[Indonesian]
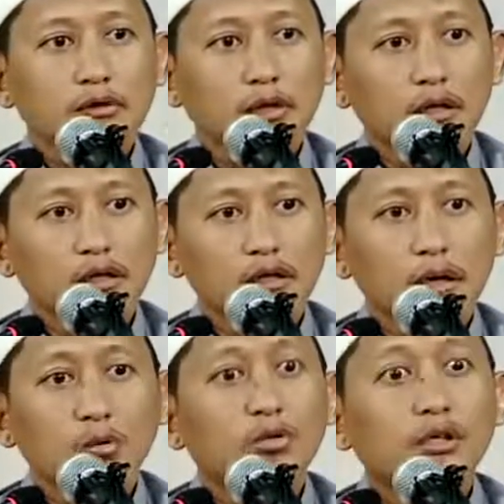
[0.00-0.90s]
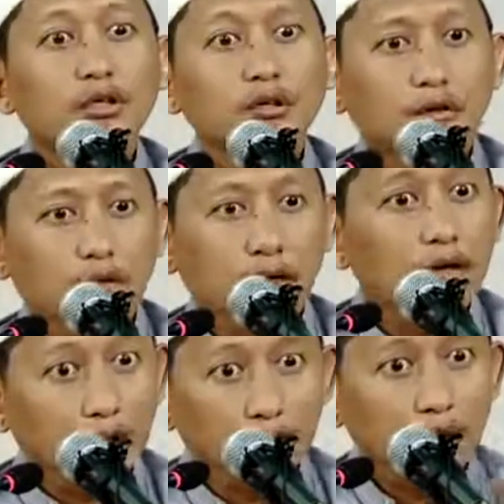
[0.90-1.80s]
dari Yahudi,
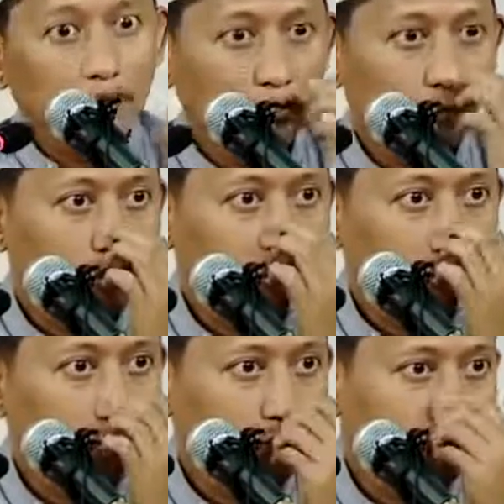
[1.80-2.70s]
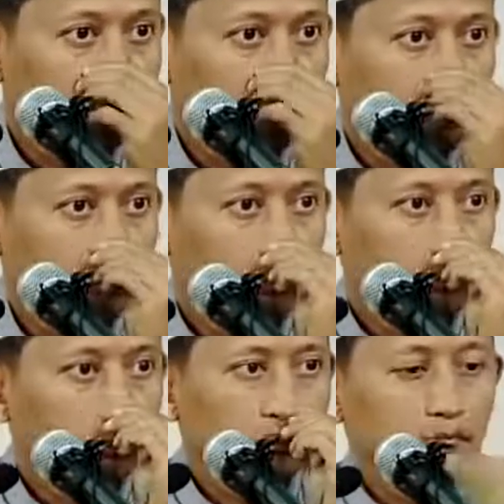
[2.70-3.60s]
ada tuh ngomong gitu.
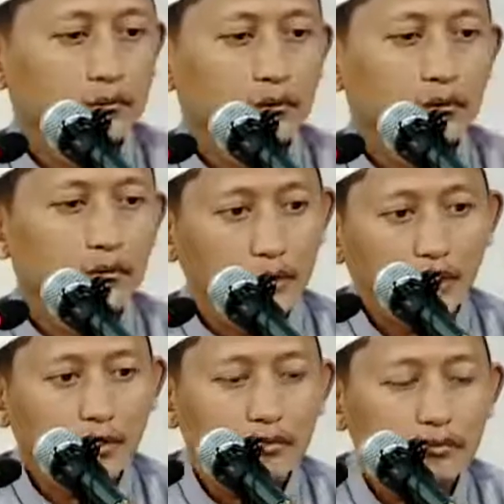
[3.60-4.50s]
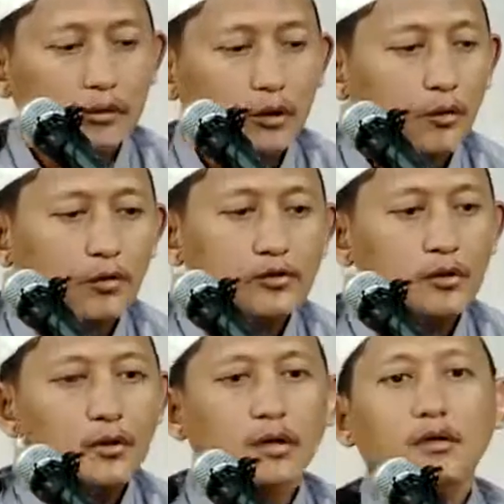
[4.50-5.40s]
Iya benar, yang ngomong
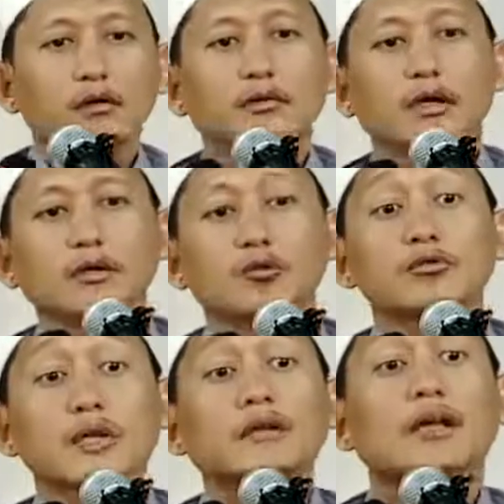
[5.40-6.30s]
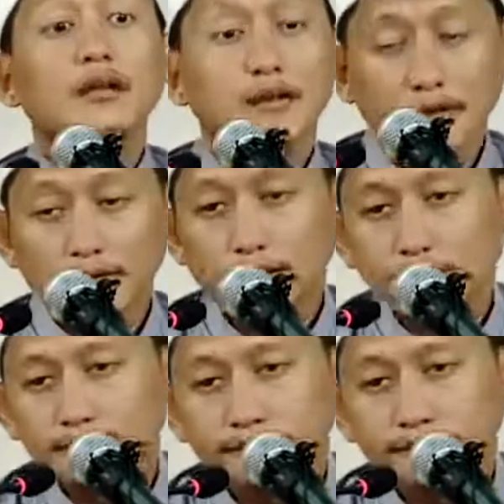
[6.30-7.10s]
seorang yang diustadkan gitu.